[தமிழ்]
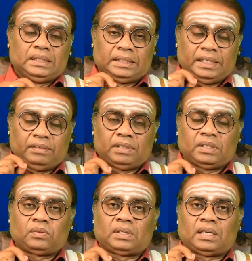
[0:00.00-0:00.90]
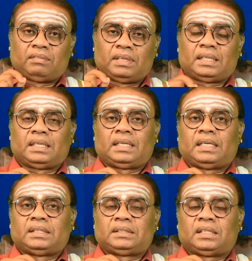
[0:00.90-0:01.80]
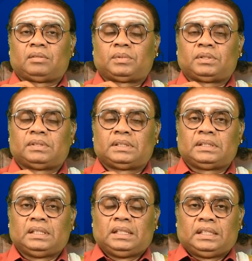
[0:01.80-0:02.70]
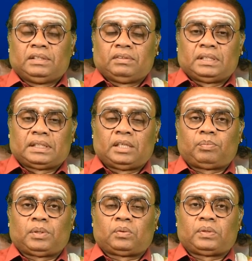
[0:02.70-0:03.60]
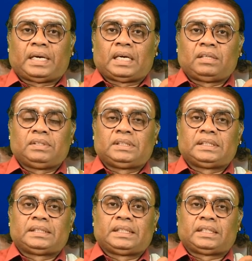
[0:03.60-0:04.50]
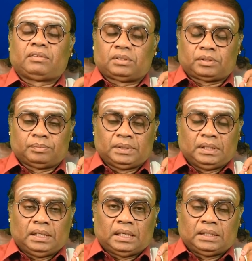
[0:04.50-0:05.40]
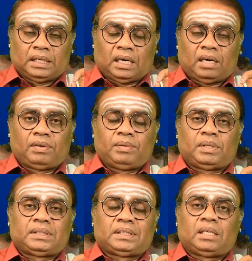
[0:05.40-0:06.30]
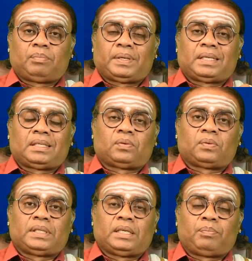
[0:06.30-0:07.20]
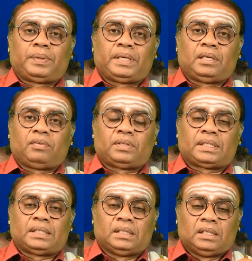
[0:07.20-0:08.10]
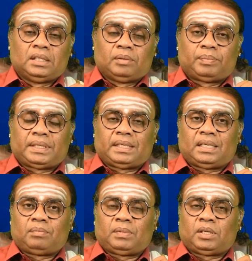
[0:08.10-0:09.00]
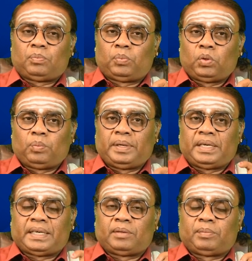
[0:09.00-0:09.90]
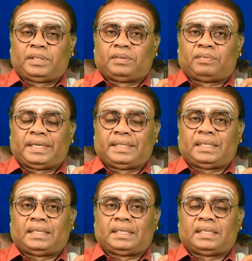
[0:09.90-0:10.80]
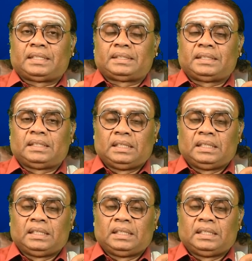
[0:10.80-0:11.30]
தெய்வங்களுக்கு உண்டான விரதங்களை அனுஷ்டானம் பண்ணுவது இவர்களுக்கு ஏற்படக்கூடிய அறுவை சிகிச்சையை தவிர்க்கும் அந்த ஆவணி மாதத்தில் பிறந்தக்கூடிய பெரியவர்கள் பிரதானமாக பொறுமையை கடைப்பிடிக்கும் வயதான காலத்தில்